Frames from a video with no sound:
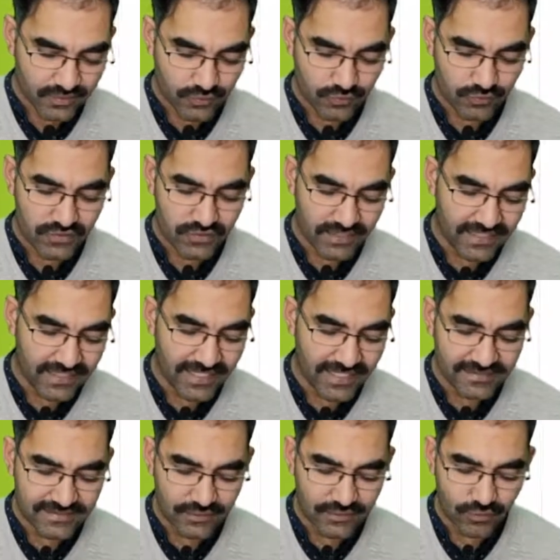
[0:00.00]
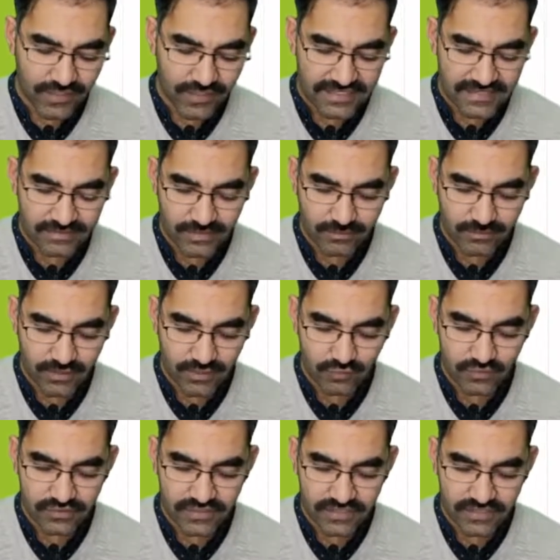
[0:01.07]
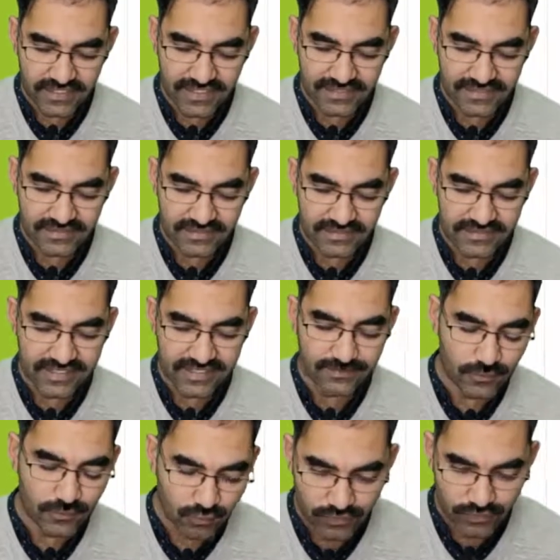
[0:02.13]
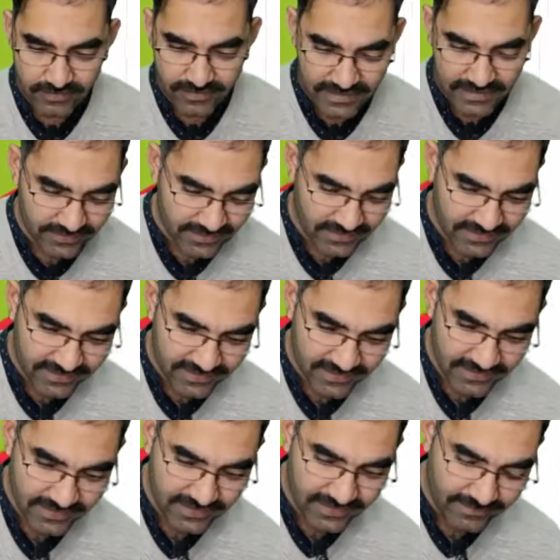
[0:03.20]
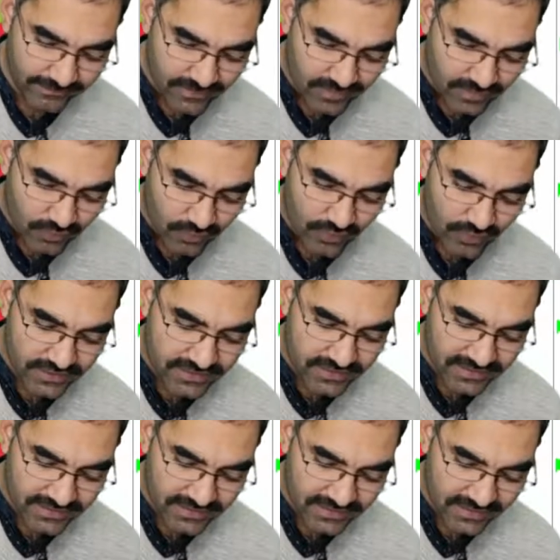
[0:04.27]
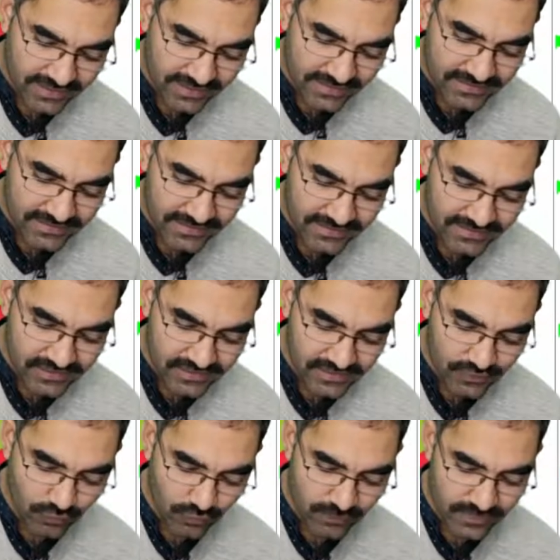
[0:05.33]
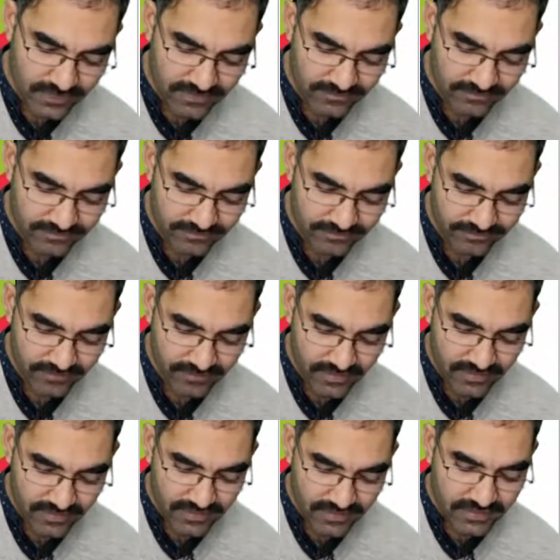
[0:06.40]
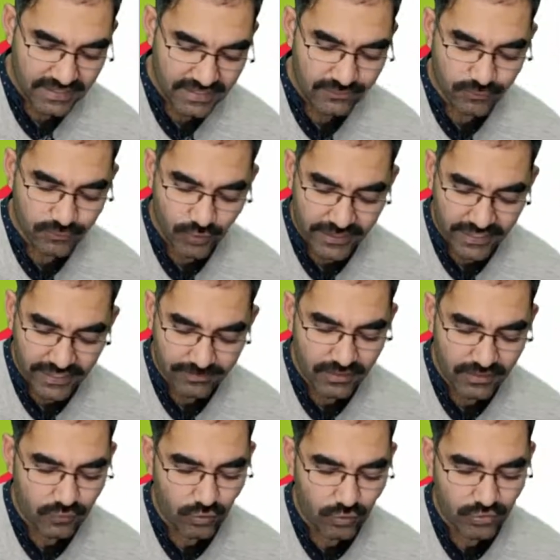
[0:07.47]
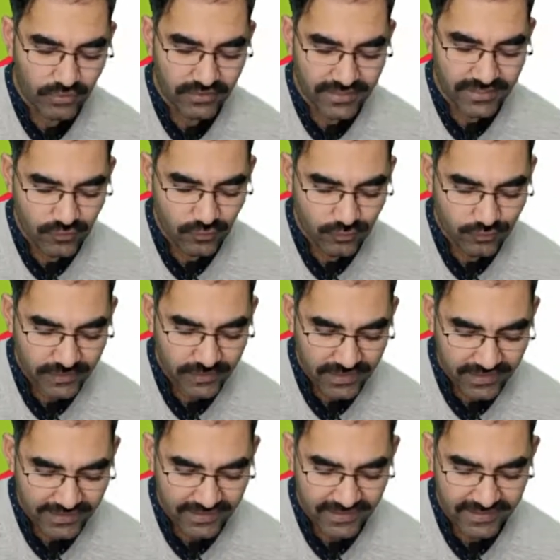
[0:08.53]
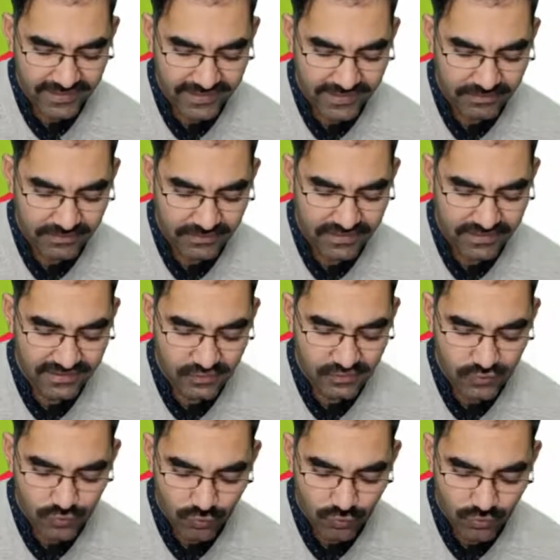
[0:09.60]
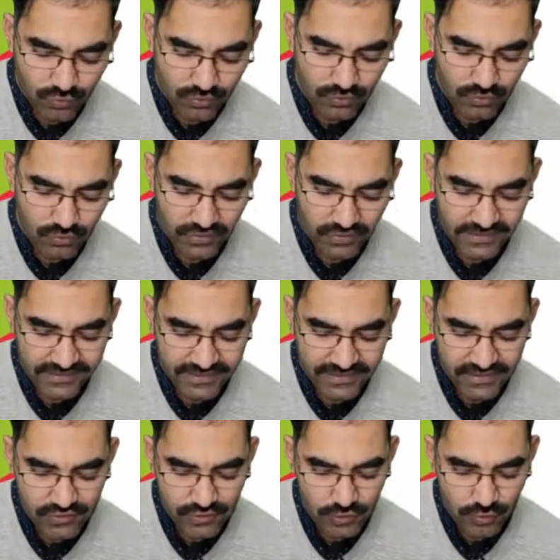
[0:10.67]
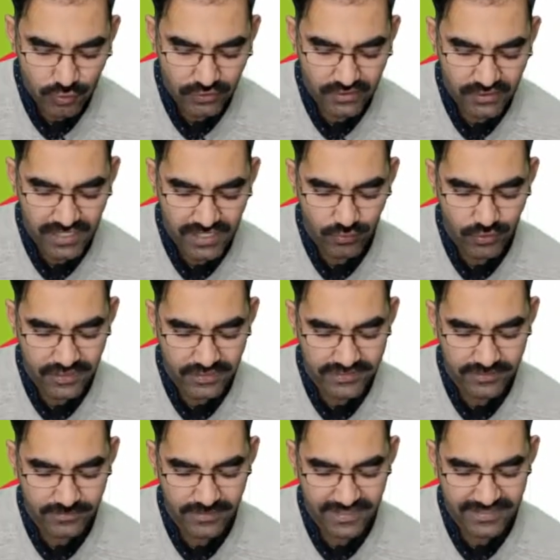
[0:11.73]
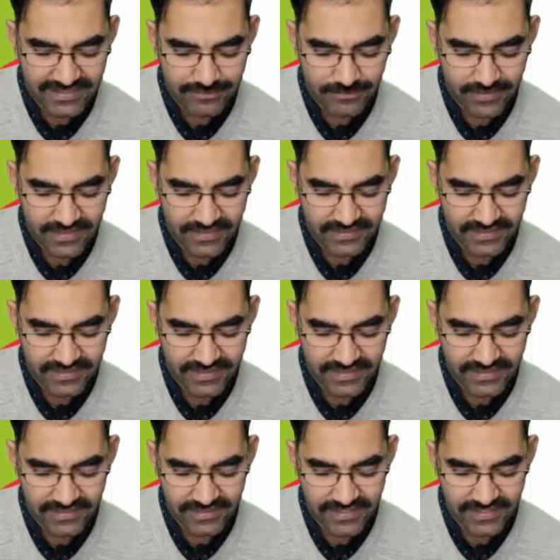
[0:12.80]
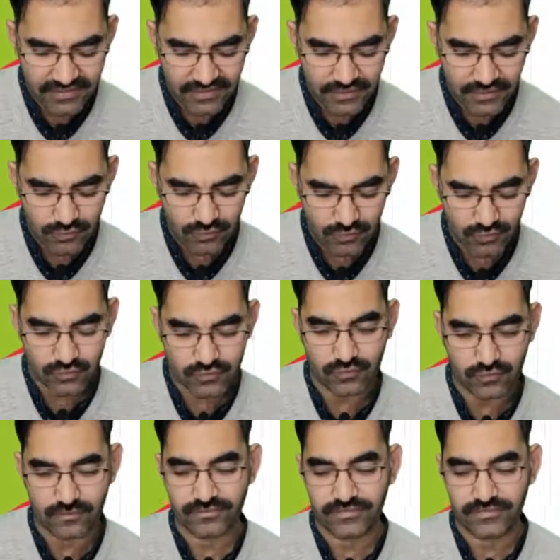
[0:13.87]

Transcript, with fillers: तो सही आंसर होगा इसमें बिल्कुल सही आंसर दिया आप लोगों ने बाद में ठीक करके और इसका सही आंसर है सी ऑप्शन कि वोइडेबल कॉन्ट्रैक्ट वैलिड है कब तक सो लॉन्ग इट इज नॉट अवॉइडेड बाय द पार्टी अनटाइटल टू डू सो